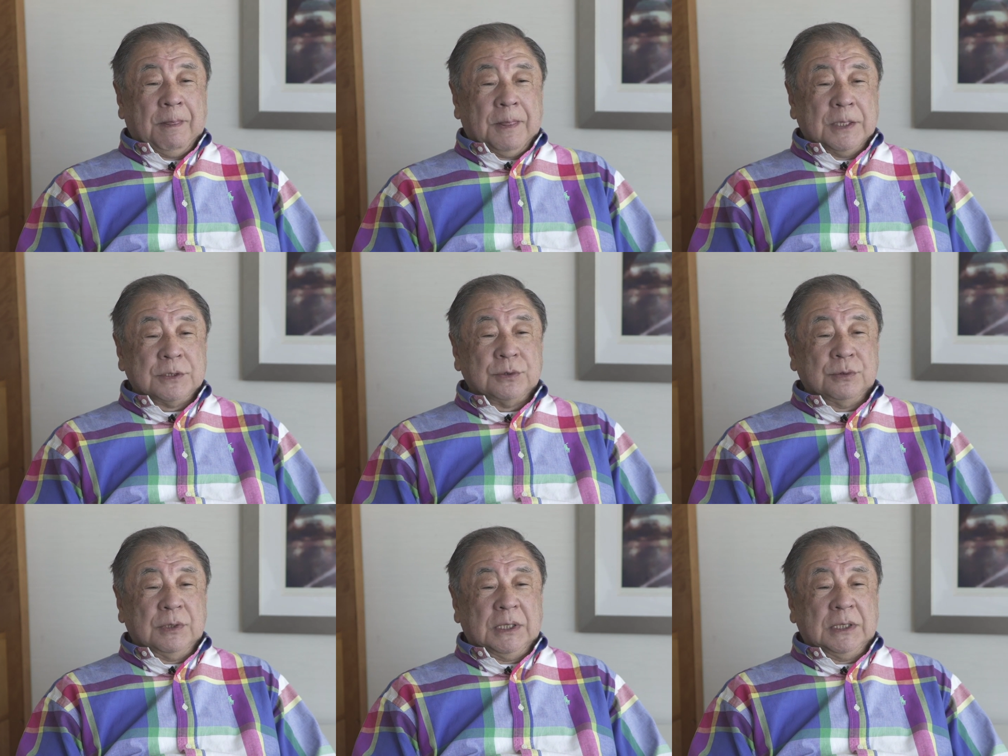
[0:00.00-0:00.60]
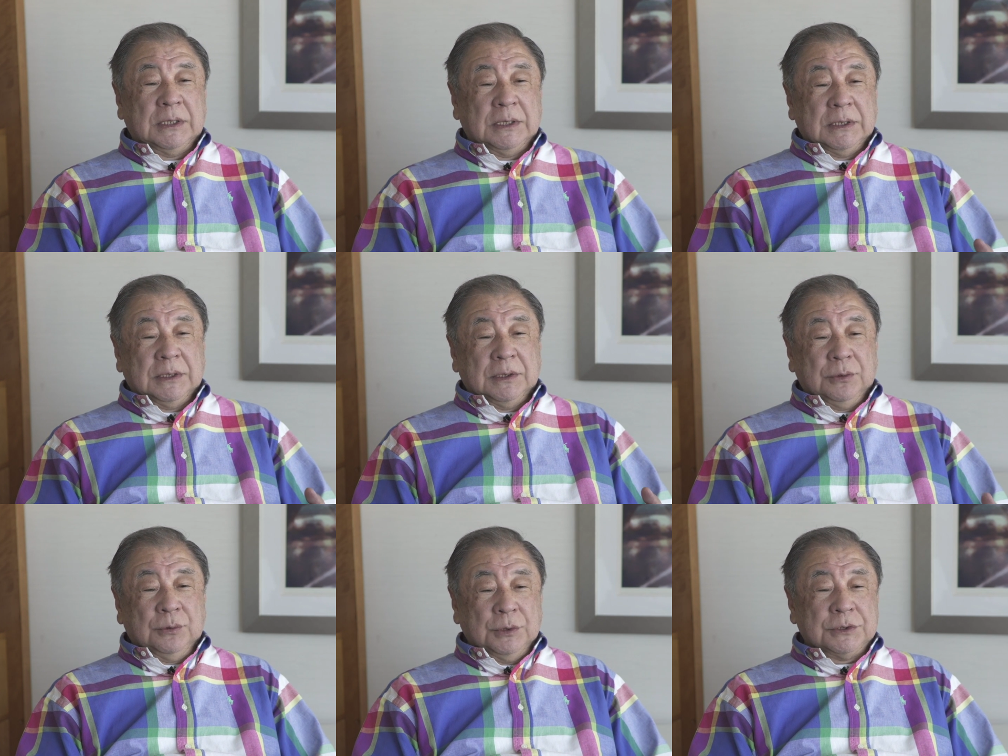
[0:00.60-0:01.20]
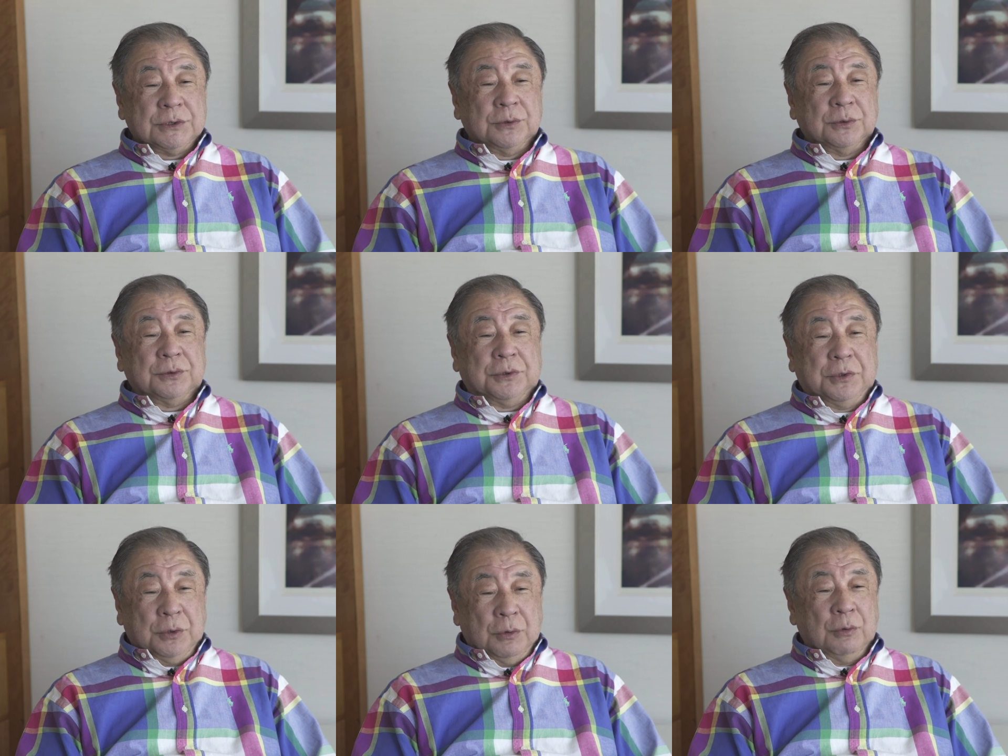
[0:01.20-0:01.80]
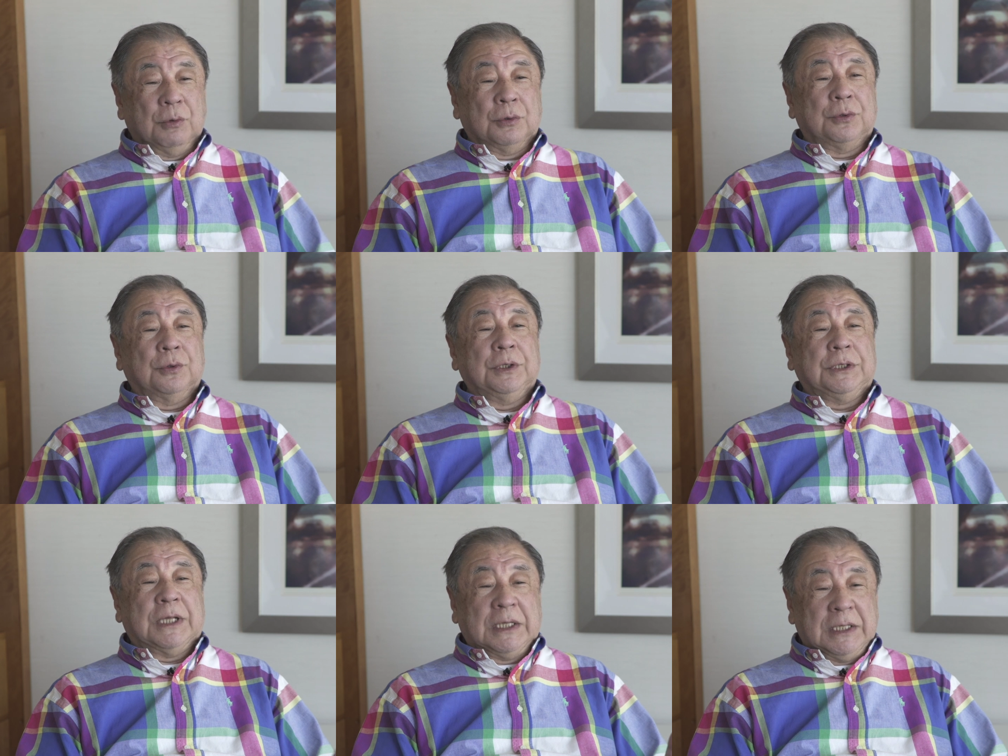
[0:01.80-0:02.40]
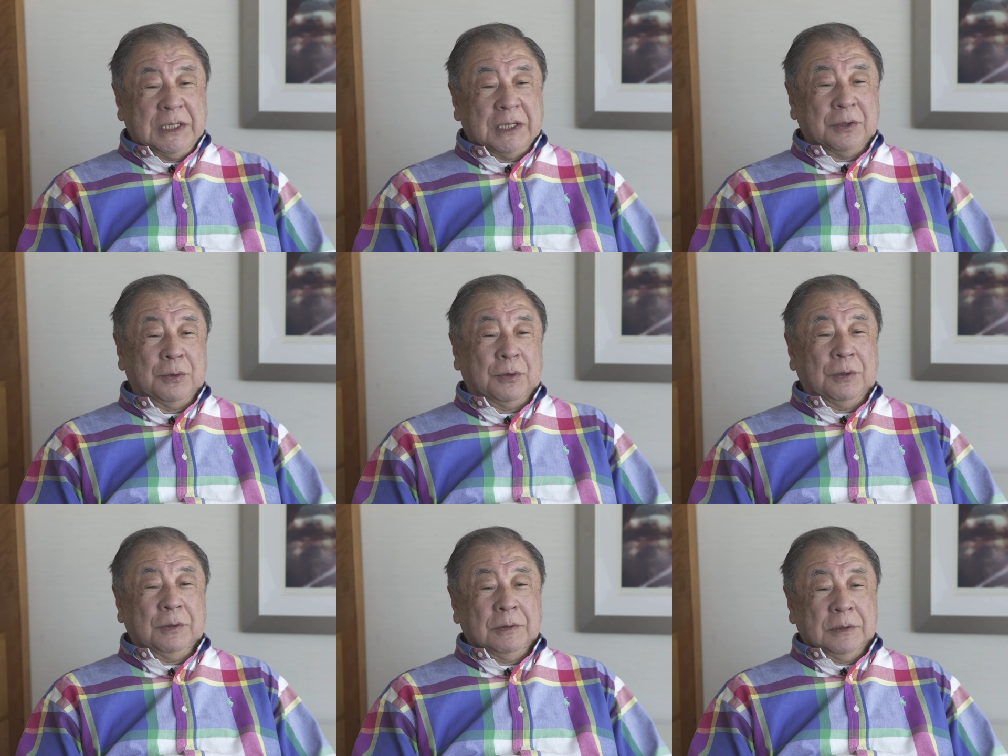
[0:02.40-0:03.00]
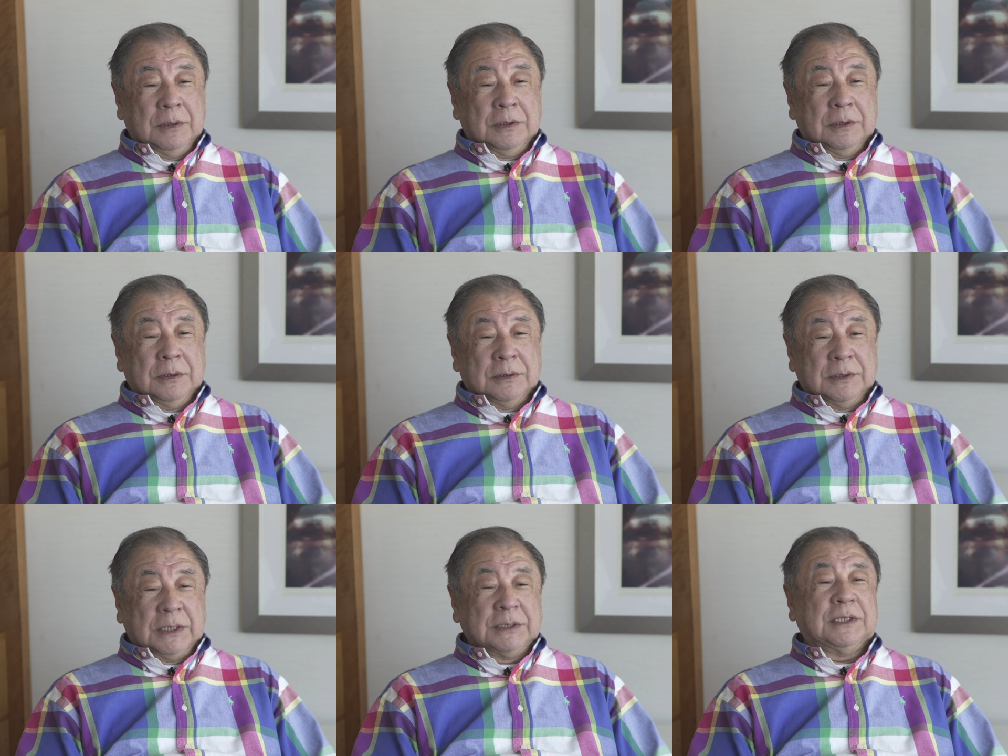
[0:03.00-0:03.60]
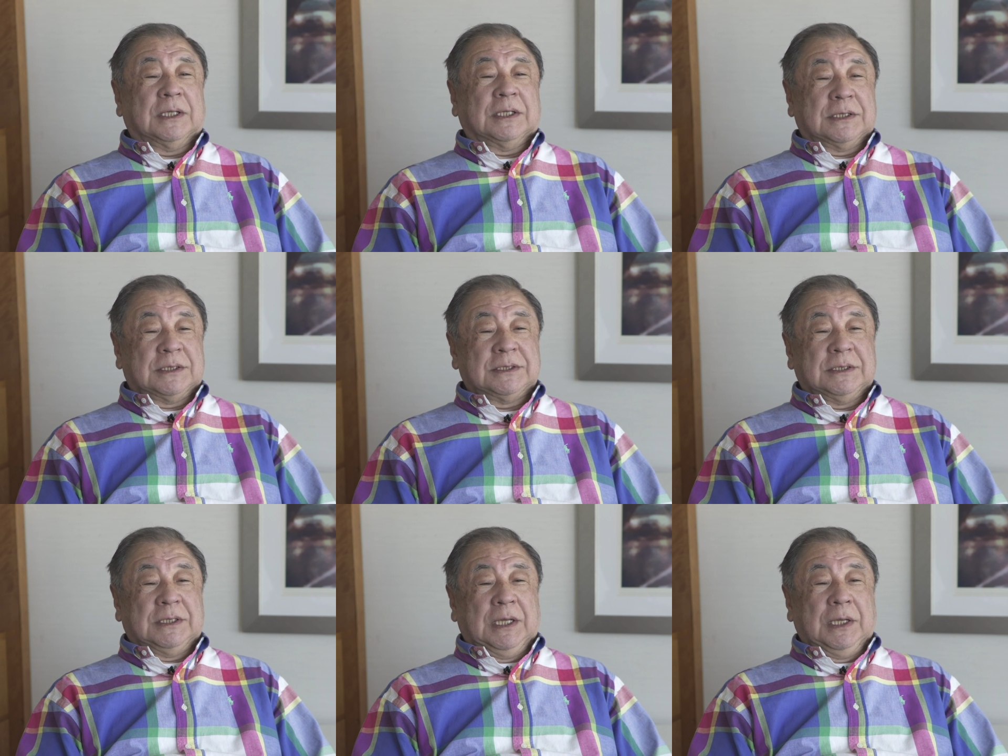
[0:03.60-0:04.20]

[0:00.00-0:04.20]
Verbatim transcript: でそれはドイツ語と日本語とイタリア語だったわけです。